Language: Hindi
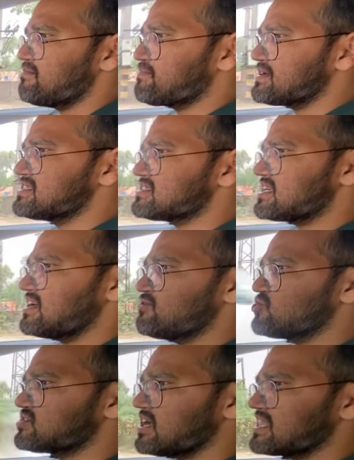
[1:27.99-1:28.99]
पंच है
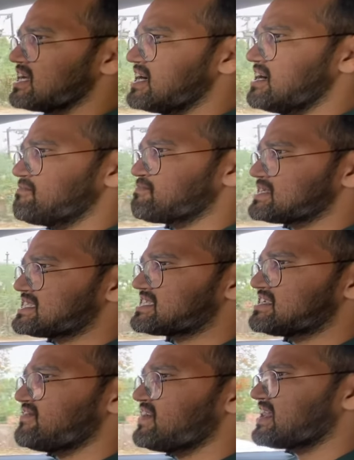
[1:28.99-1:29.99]
वो ज़्यादा
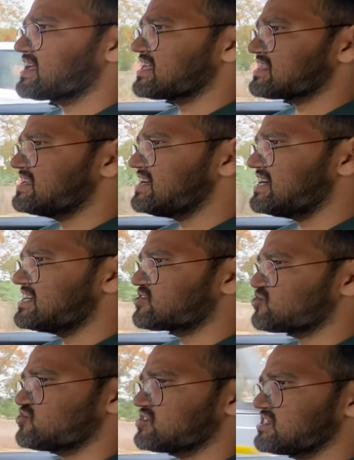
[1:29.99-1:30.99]
पंची फील कराती है
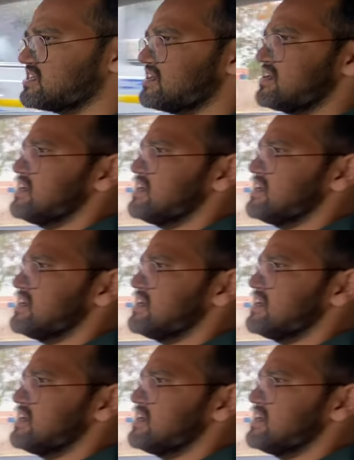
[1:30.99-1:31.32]
अल्ट्रोज से